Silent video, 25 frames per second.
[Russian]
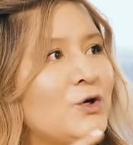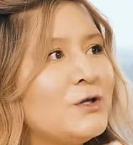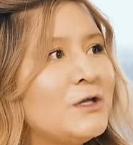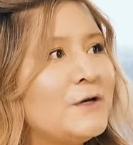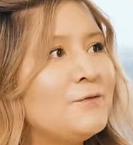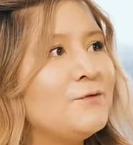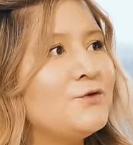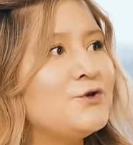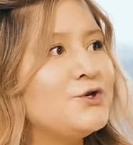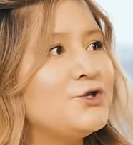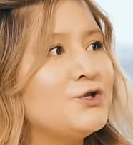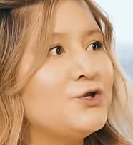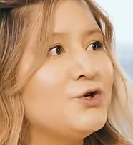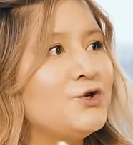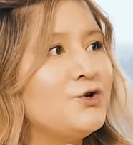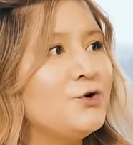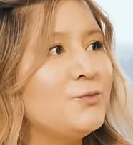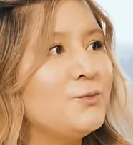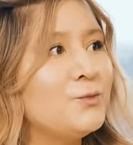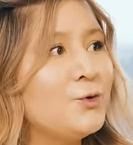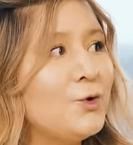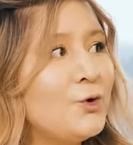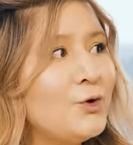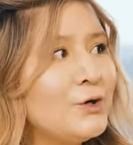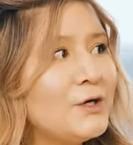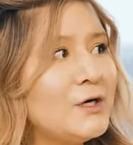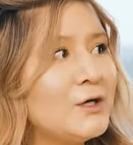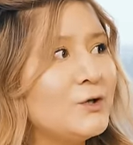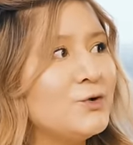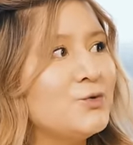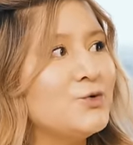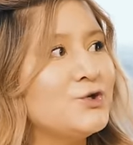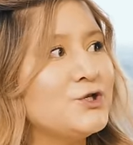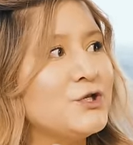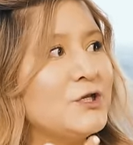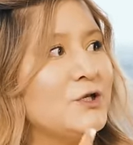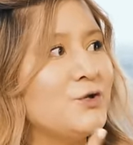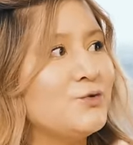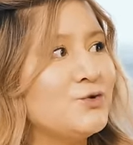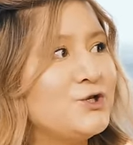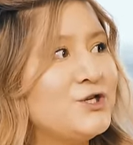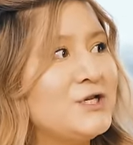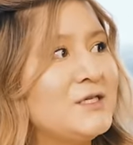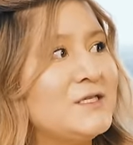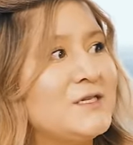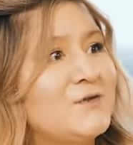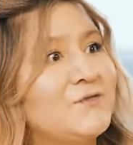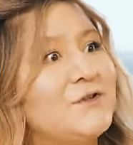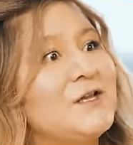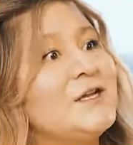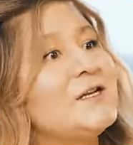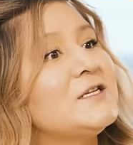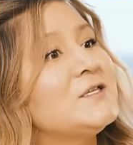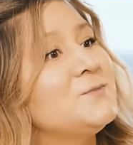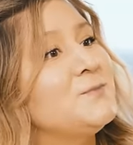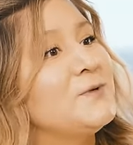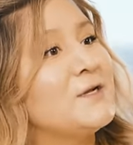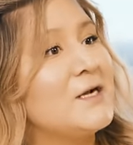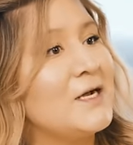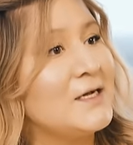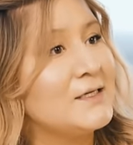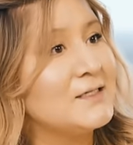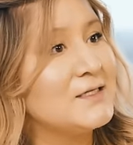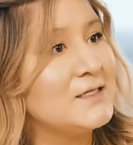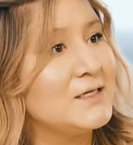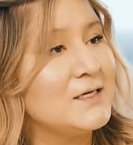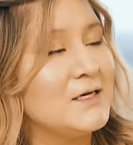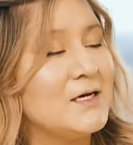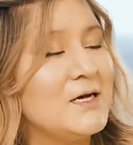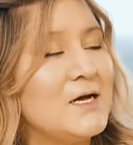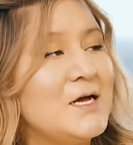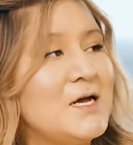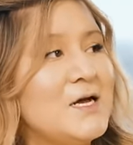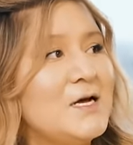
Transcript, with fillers: от того, что ее много, нужно научиться в ней разбираться.